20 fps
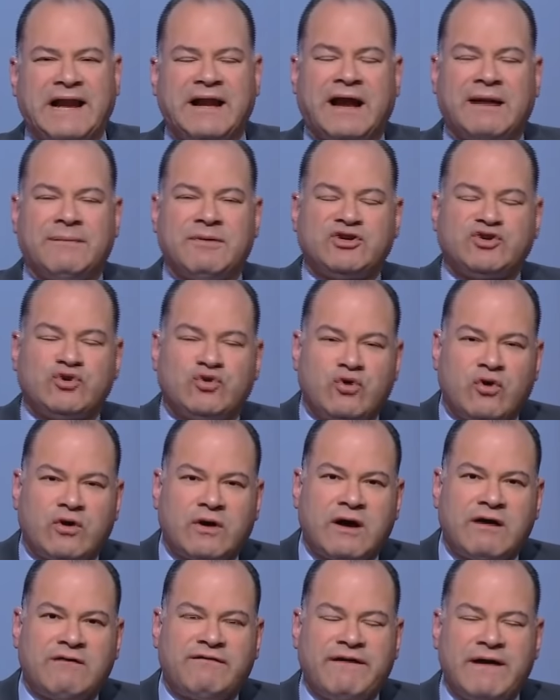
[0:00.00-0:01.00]
بيعلق على ماتش
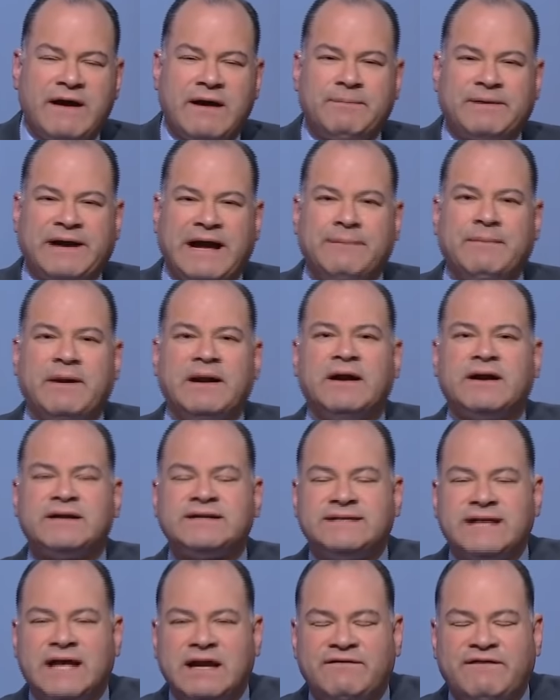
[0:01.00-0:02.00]
كوره فبيتكلم على
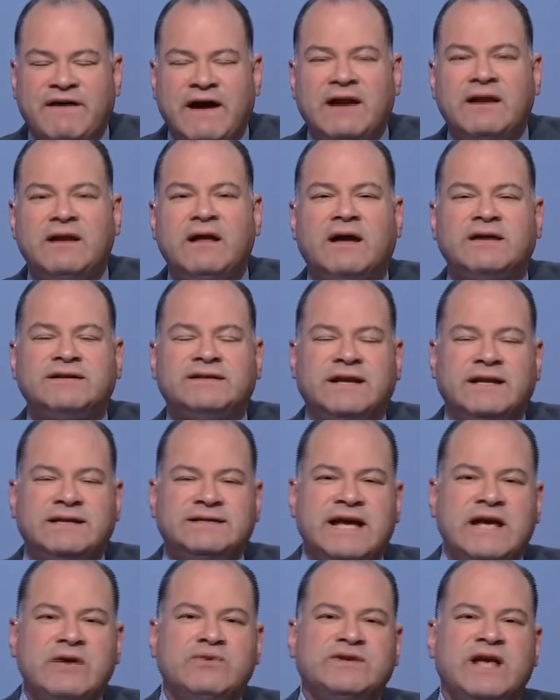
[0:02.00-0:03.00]
الارسنال فقال
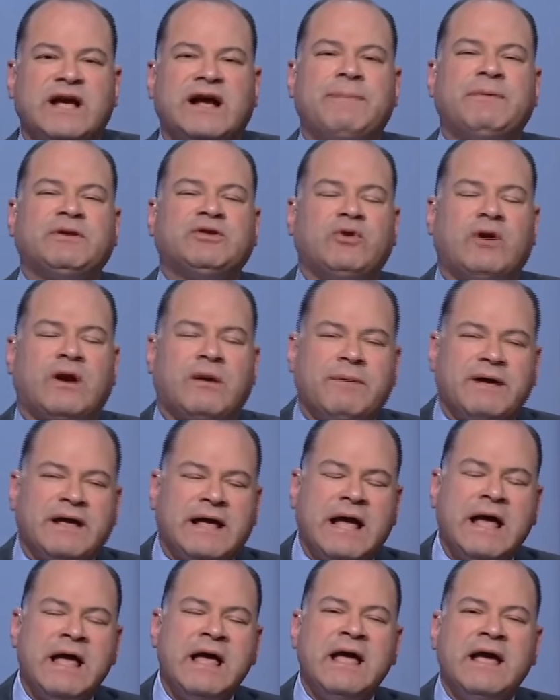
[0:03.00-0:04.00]
الارسنال زيه زي جامعه الدول
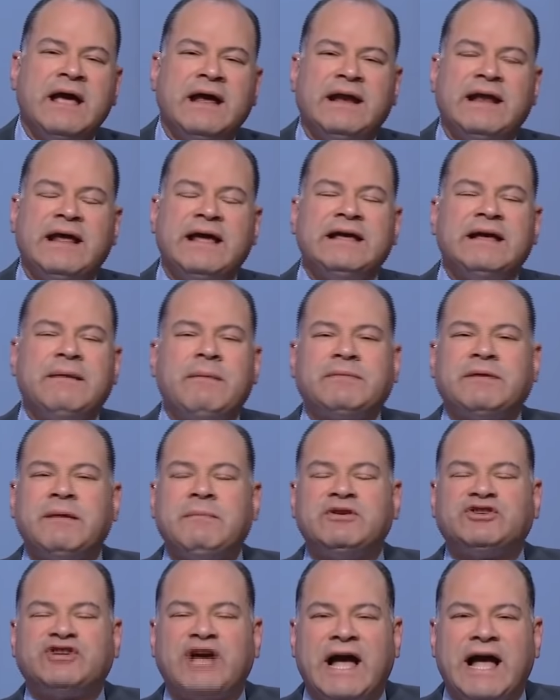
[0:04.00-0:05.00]
العربيه اللي هي ما
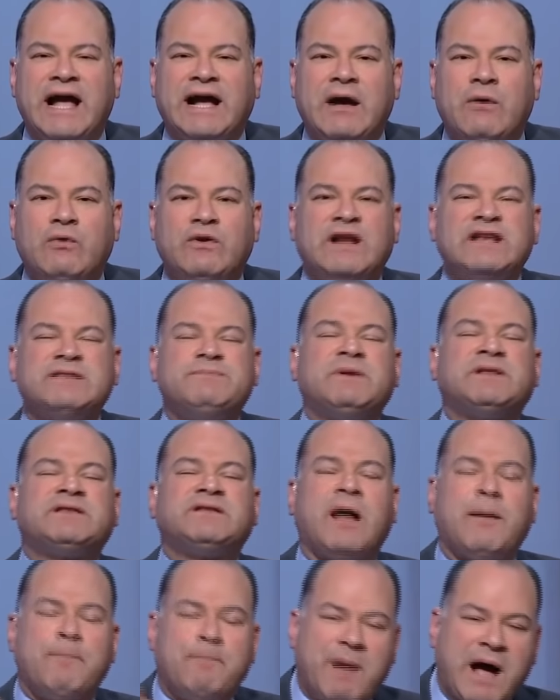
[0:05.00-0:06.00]
بتعملش حاجه والناس
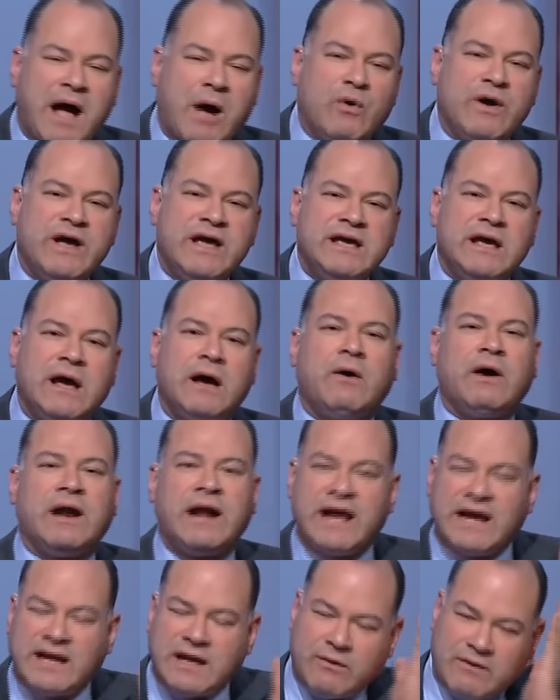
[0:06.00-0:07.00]
بتطبع وهي
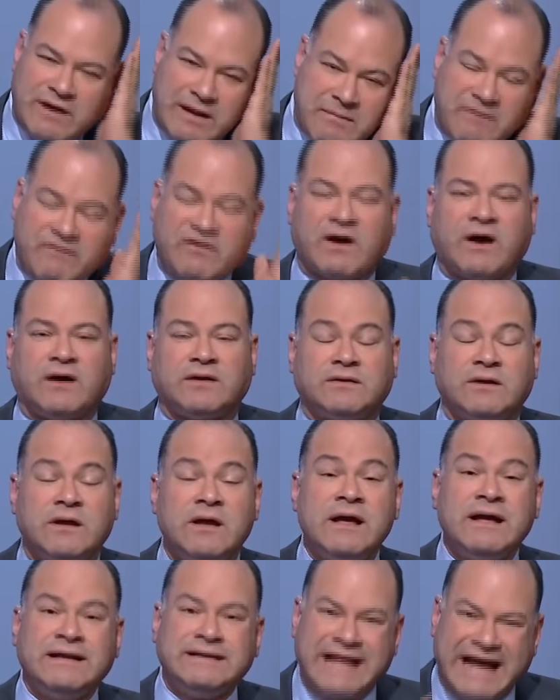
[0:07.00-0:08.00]
ولا هنا ونايمه في الخط
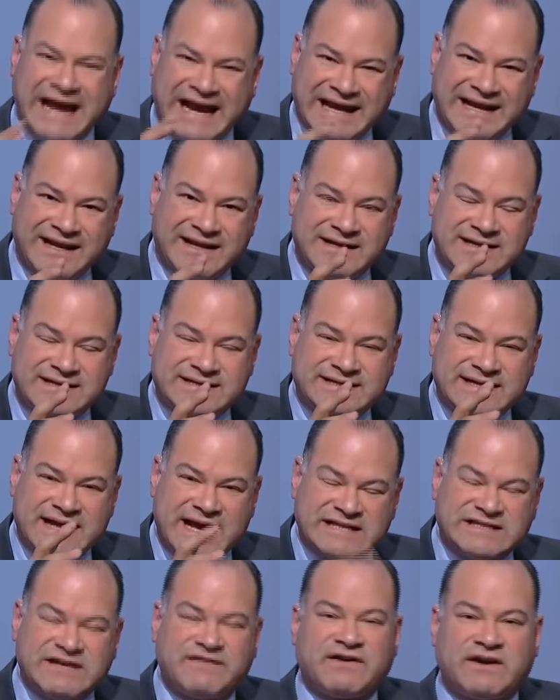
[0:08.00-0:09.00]
دخل
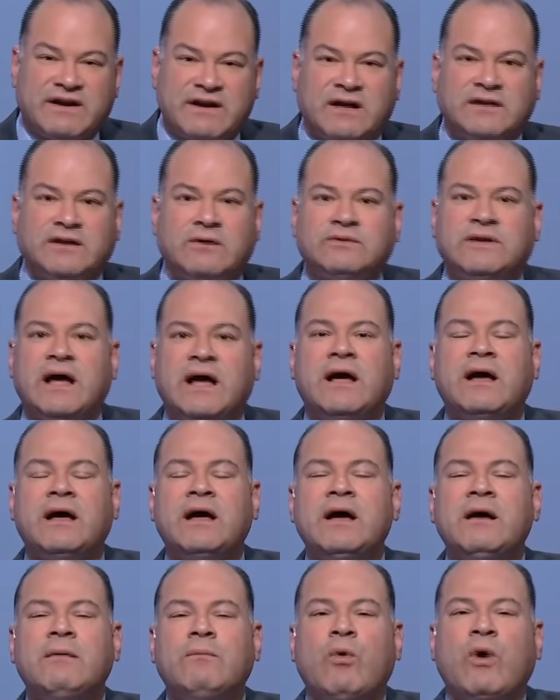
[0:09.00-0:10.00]
السياسه في الرياضه
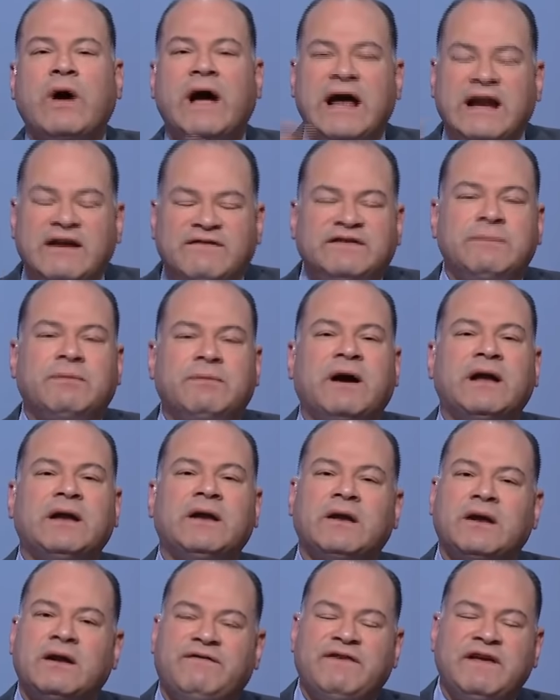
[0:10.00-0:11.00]
وده مخالف
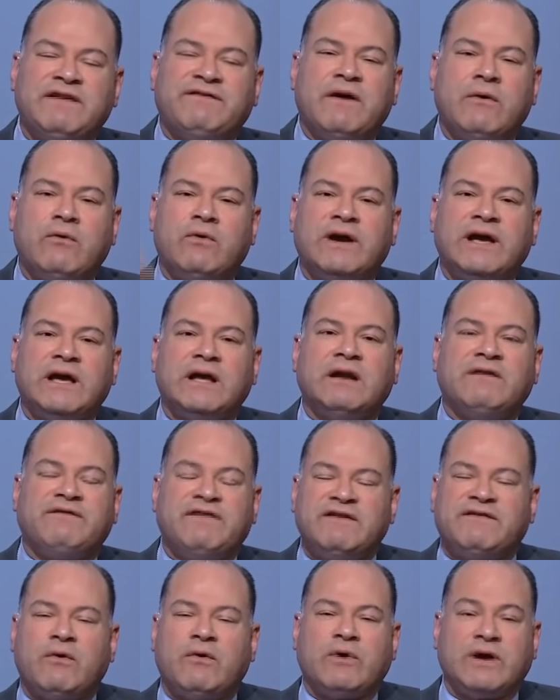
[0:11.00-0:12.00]
طبقا للفيفا
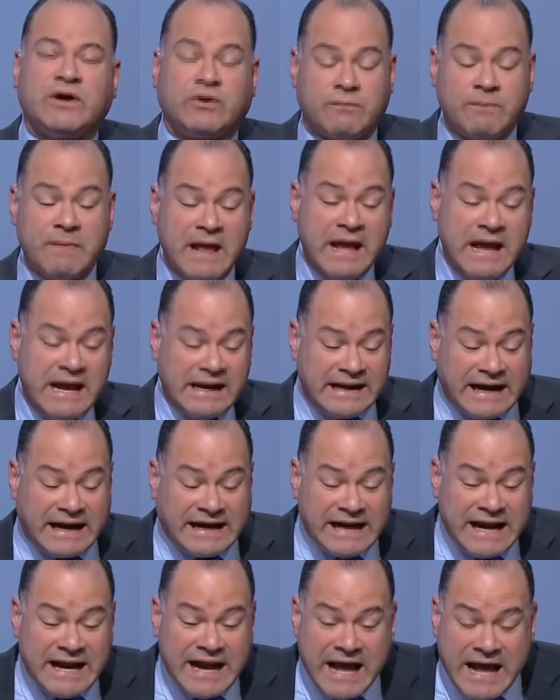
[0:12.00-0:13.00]
وغير الفيفا وغيره
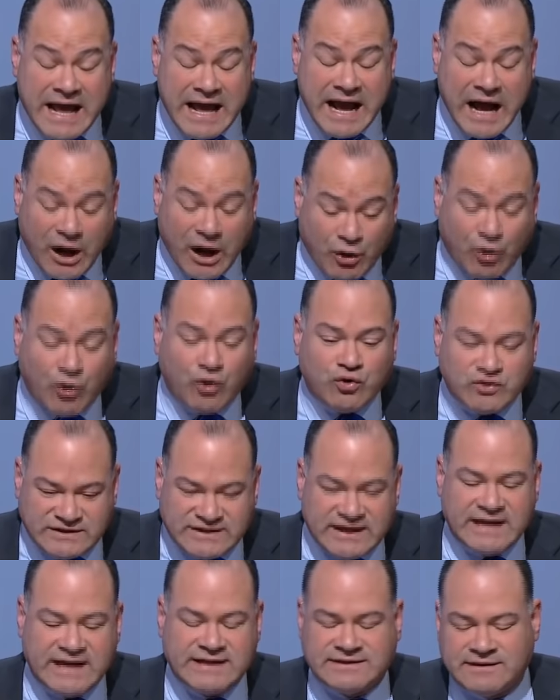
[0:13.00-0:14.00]
لكن انا هروح
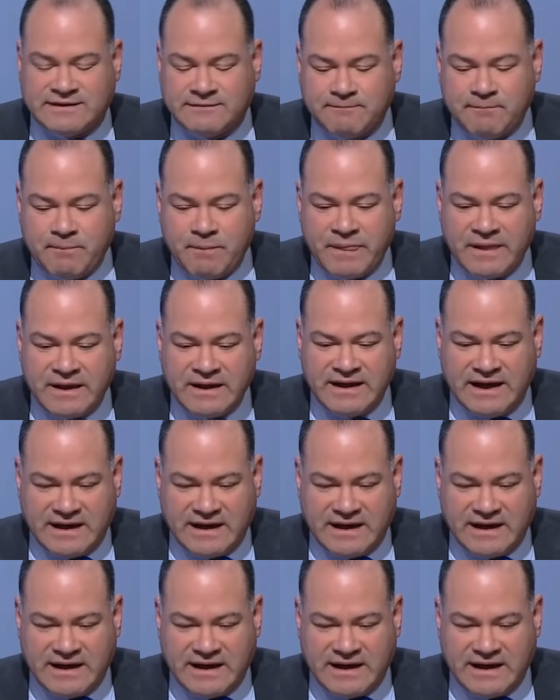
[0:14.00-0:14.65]
له السياسه